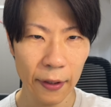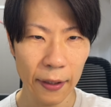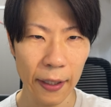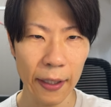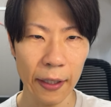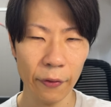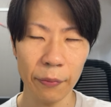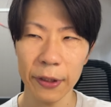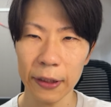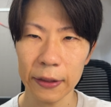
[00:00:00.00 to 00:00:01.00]
えー、お読
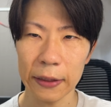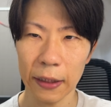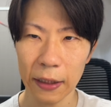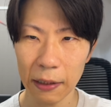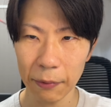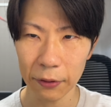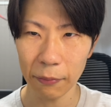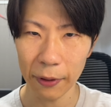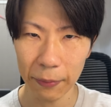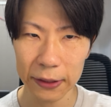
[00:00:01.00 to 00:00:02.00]
みになっていただければと
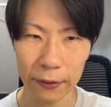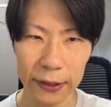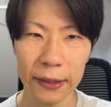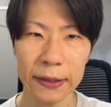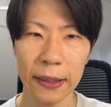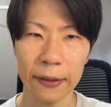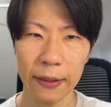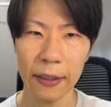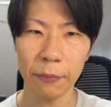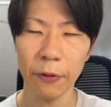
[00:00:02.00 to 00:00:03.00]
思います。あの、戦時字なん
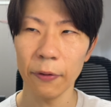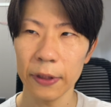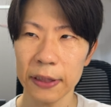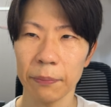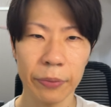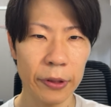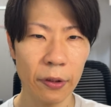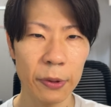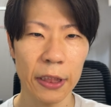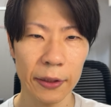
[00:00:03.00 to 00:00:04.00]
で、もう2、3分で
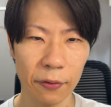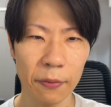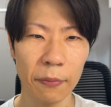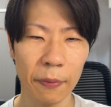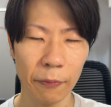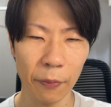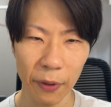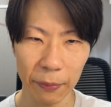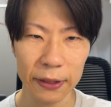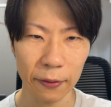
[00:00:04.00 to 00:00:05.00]
読めちゃうと
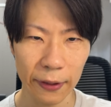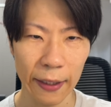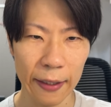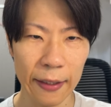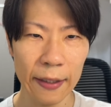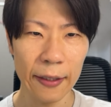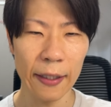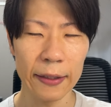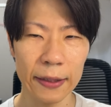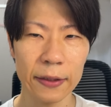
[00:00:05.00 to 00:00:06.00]
思いますので、
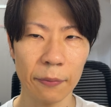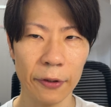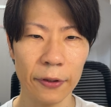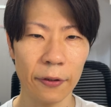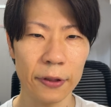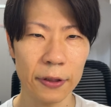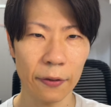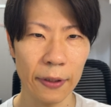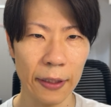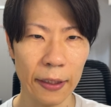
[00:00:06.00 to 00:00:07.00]
えー、ぜひともよろしく
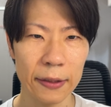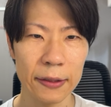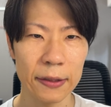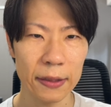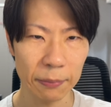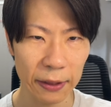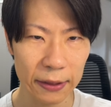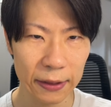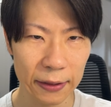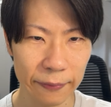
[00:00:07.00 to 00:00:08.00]
お願いしま
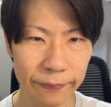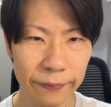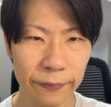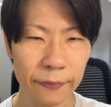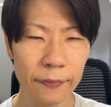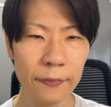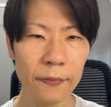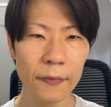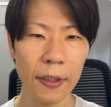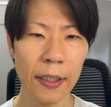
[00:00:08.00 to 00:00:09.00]
す。
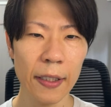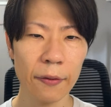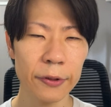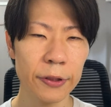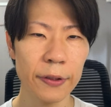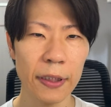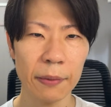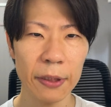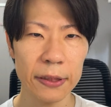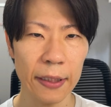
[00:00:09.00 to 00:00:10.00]
えー、ご視聴いただ
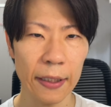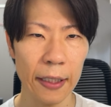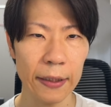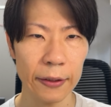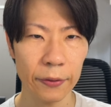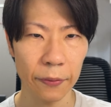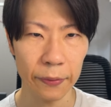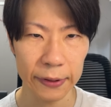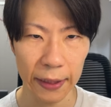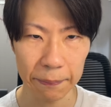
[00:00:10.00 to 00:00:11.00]
きましてありがとう
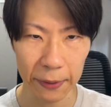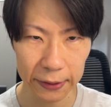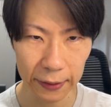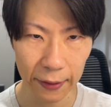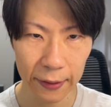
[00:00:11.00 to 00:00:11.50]
ございました。